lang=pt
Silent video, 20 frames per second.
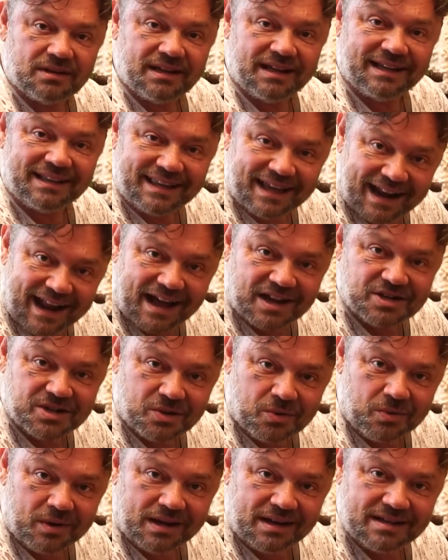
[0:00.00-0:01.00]
interaja
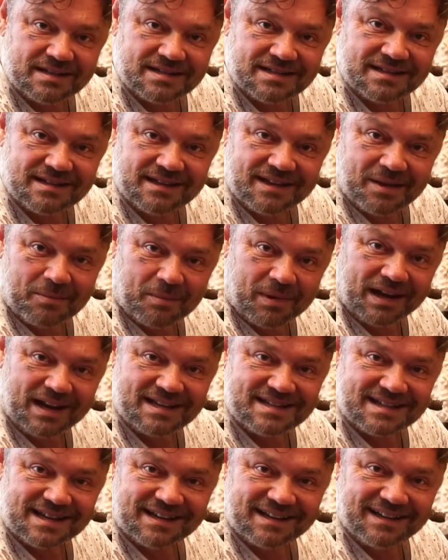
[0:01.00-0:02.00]
com eles,
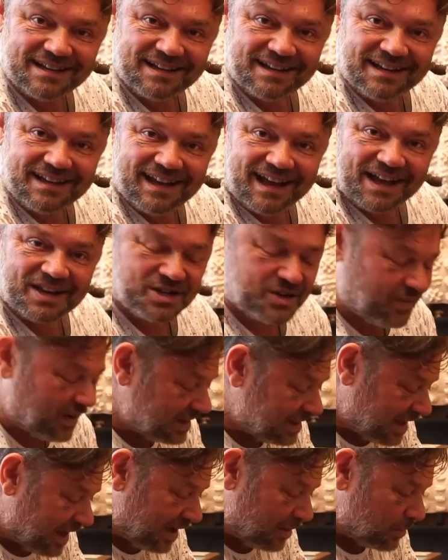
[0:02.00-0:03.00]
beleza? A gente vai
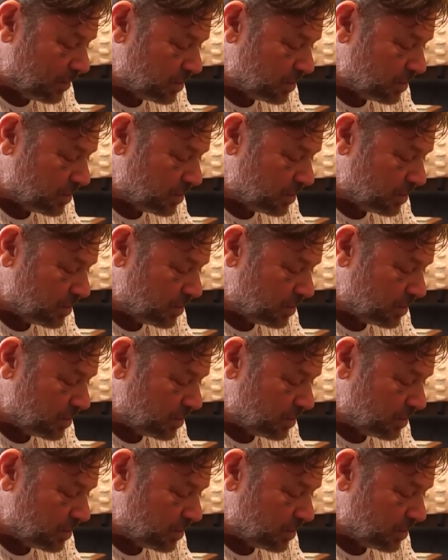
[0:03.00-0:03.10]
estar tá